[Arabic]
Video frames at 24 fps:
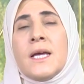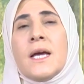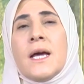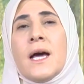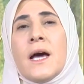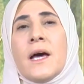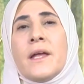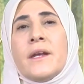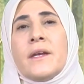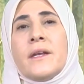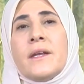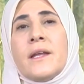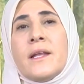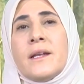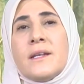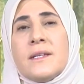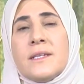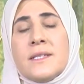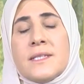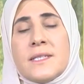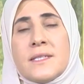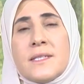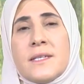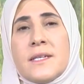أن
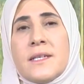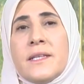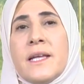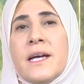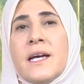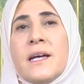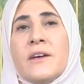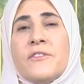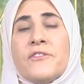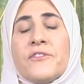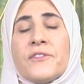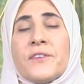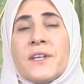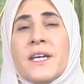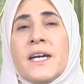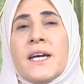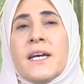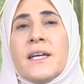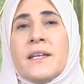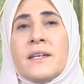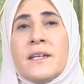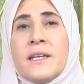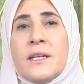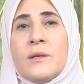الاستهداف
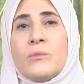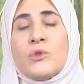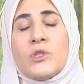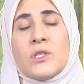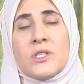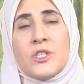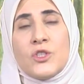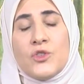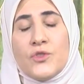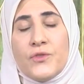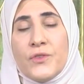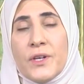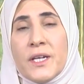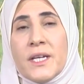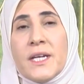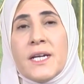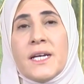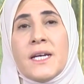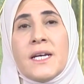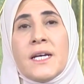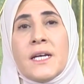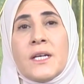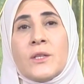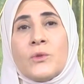كان
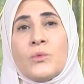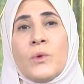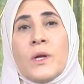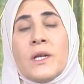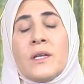للمستشفيات